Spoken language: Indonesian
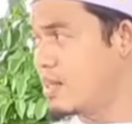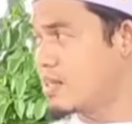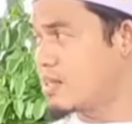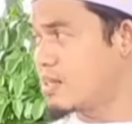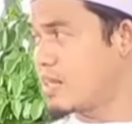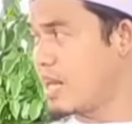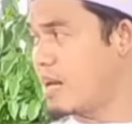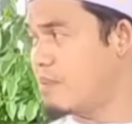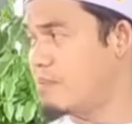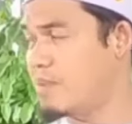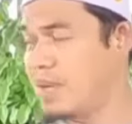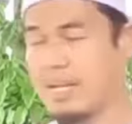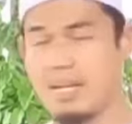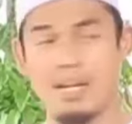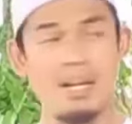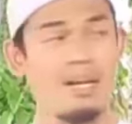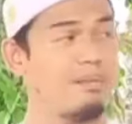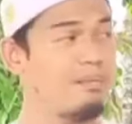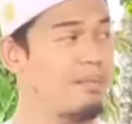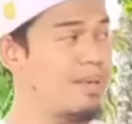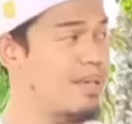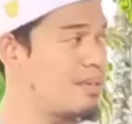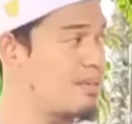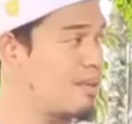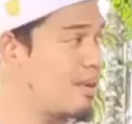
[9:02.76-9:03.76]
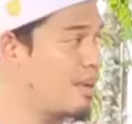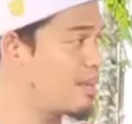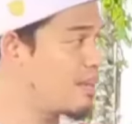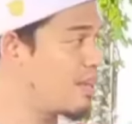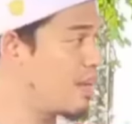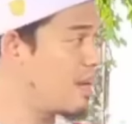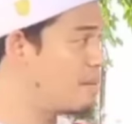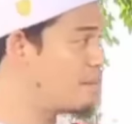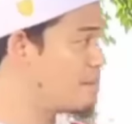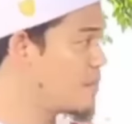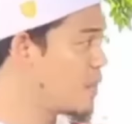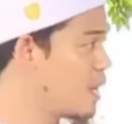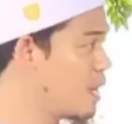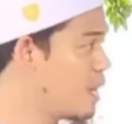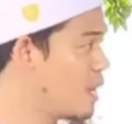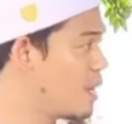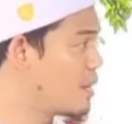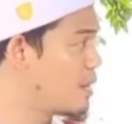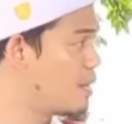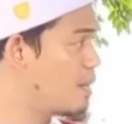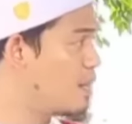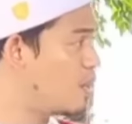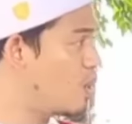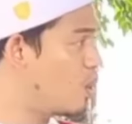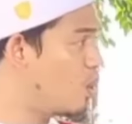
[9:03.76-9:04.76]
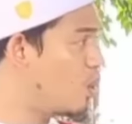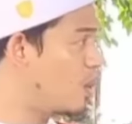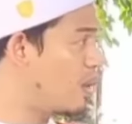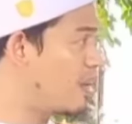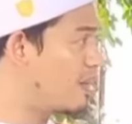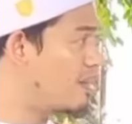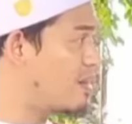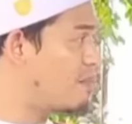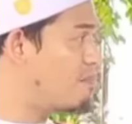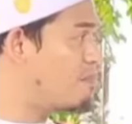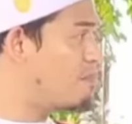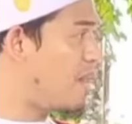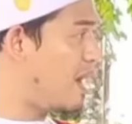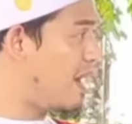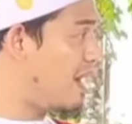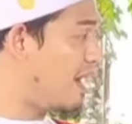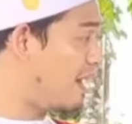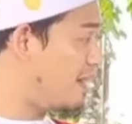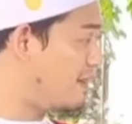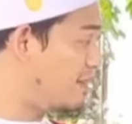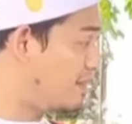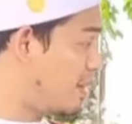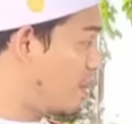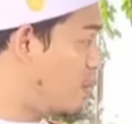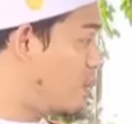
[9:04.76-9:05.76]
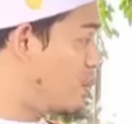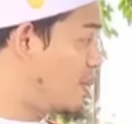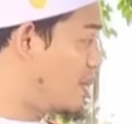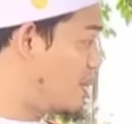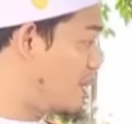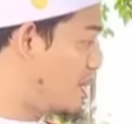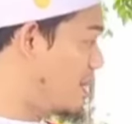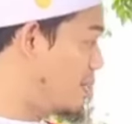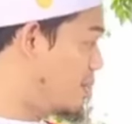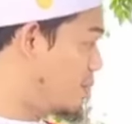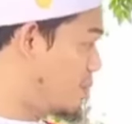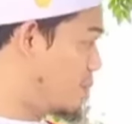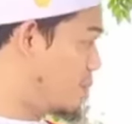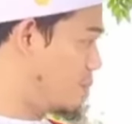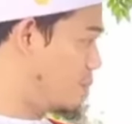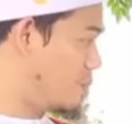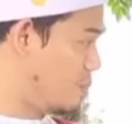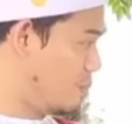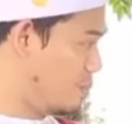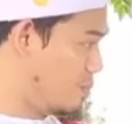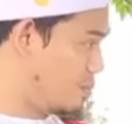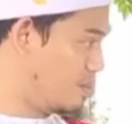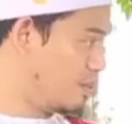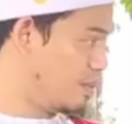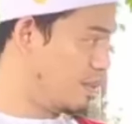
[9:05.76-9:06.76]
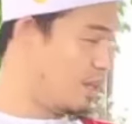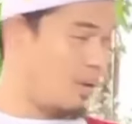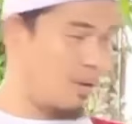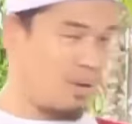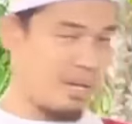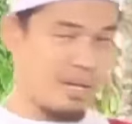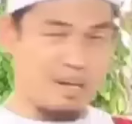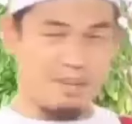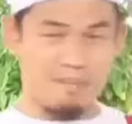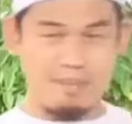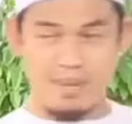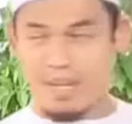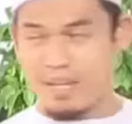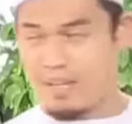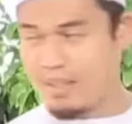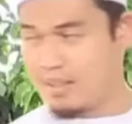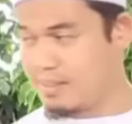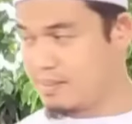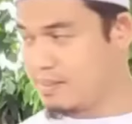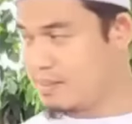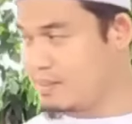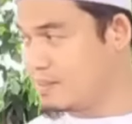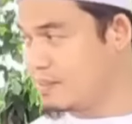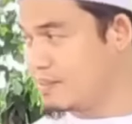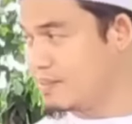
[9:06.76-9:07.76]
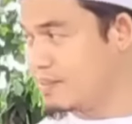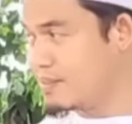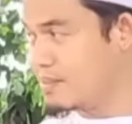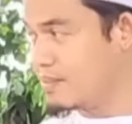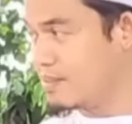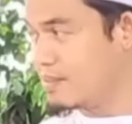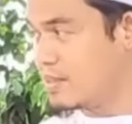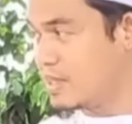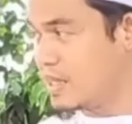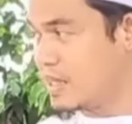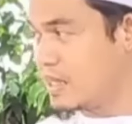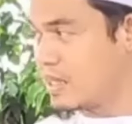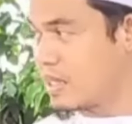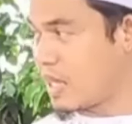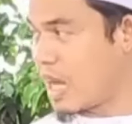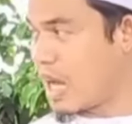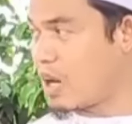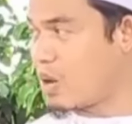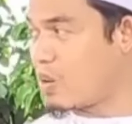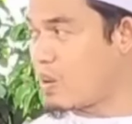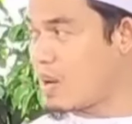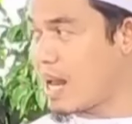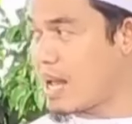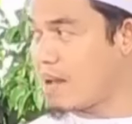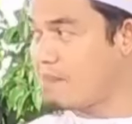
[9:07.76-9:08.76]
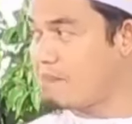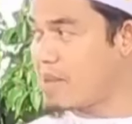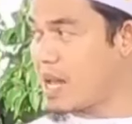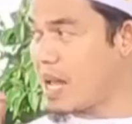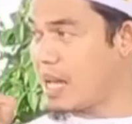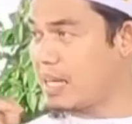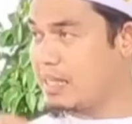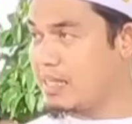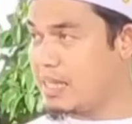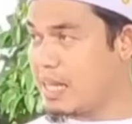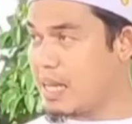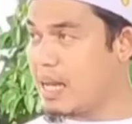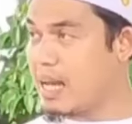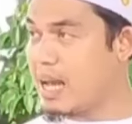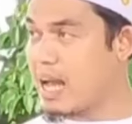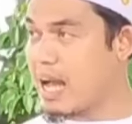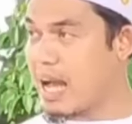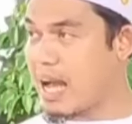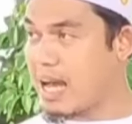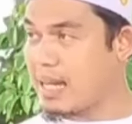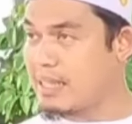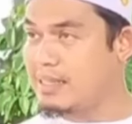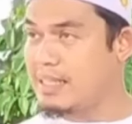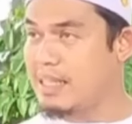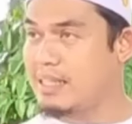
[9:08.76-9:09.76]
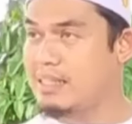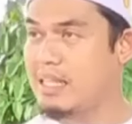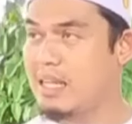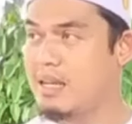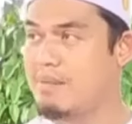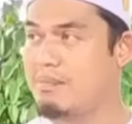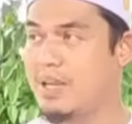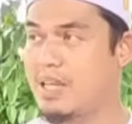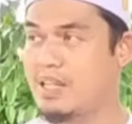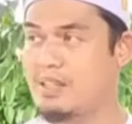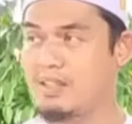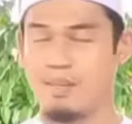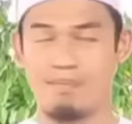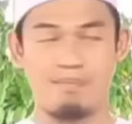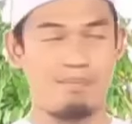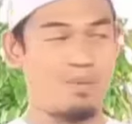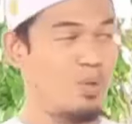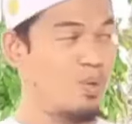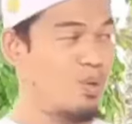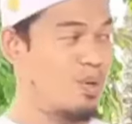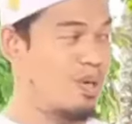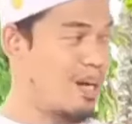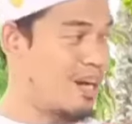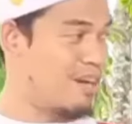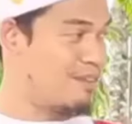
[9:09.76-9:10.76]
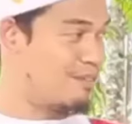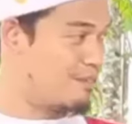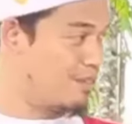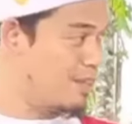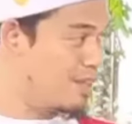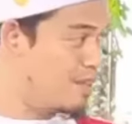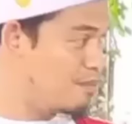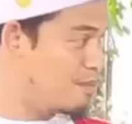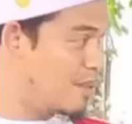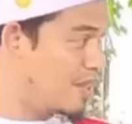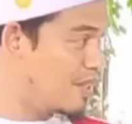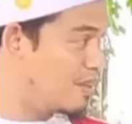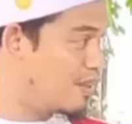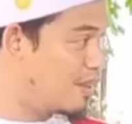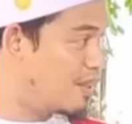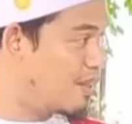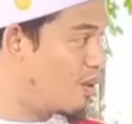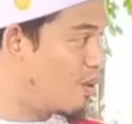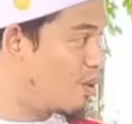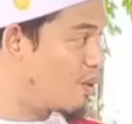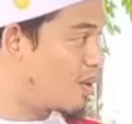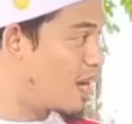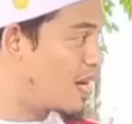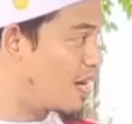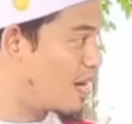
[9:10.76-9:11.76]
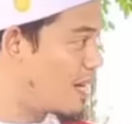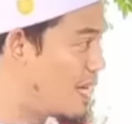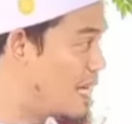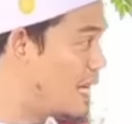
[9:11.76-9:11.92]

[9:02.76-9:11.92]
sahabat Nabi SAW. Jadi kalau kita pakai teori itu, teori apa? kalau nama dia nggak ada dalam kitab biografi, berarti orang